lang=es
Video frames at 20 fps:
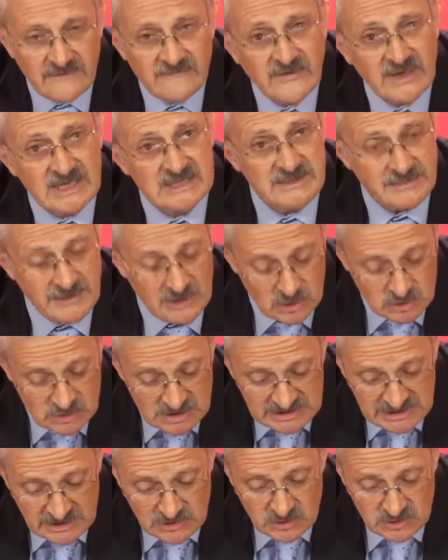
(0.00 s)
Fíjense bien, los
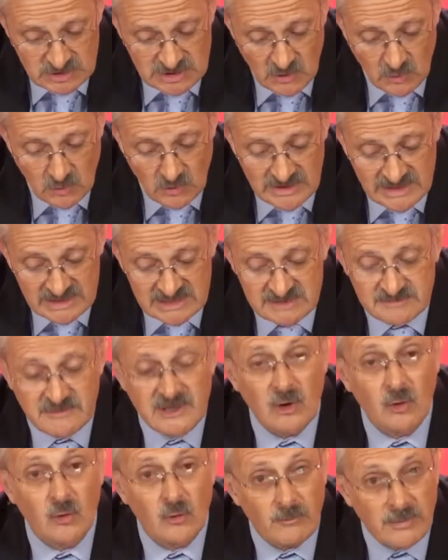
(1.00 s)

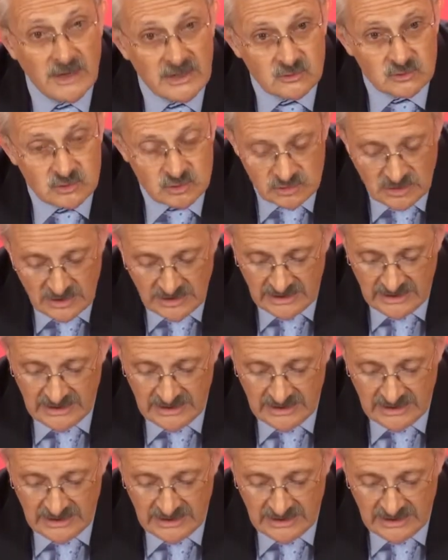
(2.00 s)
356.000 ocupados